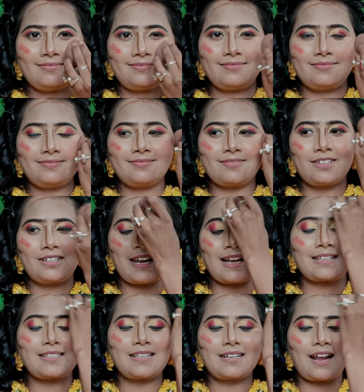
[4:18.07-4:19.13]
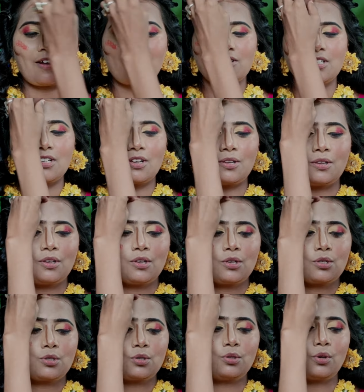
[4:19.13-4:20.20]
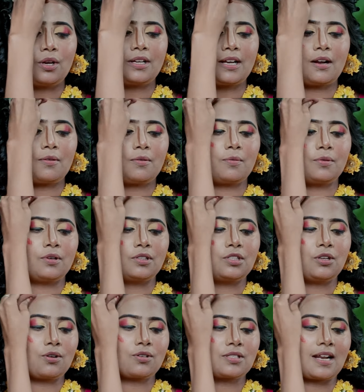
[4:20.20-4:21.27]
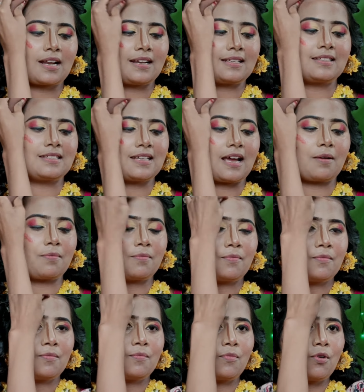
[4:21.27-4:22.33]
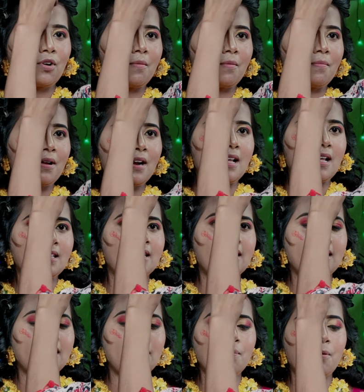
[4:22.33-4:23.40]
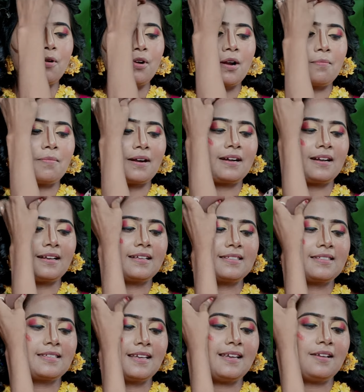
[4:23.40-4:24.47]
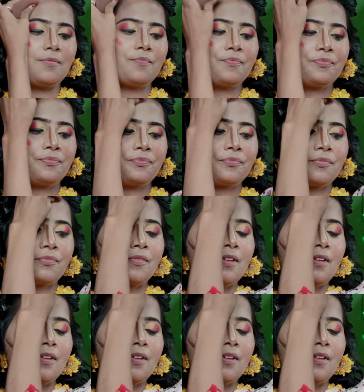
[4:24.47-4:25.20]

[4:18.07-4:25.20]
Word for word: मम्मी बहुत अच्छे से एक्सप्रेशन भी कर रहा था सो so, मैंने अब ब्यूटी ब्लेंडर की मदद से बहुत ही अच्छे से उसको ब्लेंडिंग कर